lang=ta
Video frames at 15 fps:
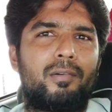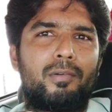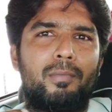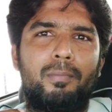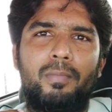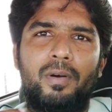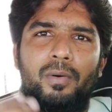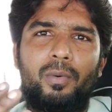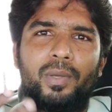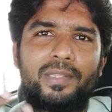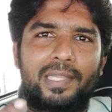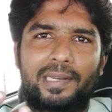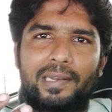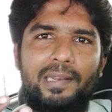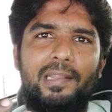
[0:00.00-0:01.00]
ரொம்ப
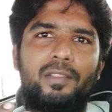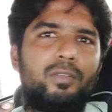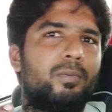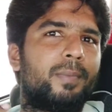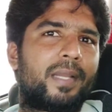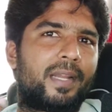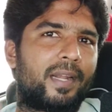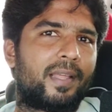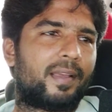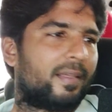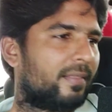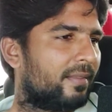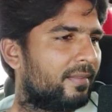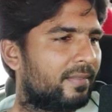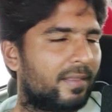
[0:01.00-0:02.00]
உதறல் எதுவுமே
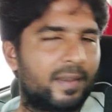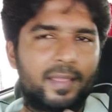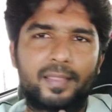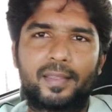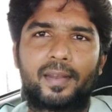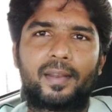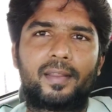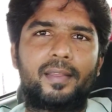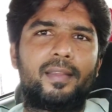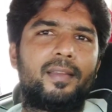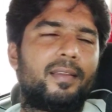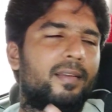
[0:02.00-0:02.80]
கிடையாது நல்லா தான் இருக்குது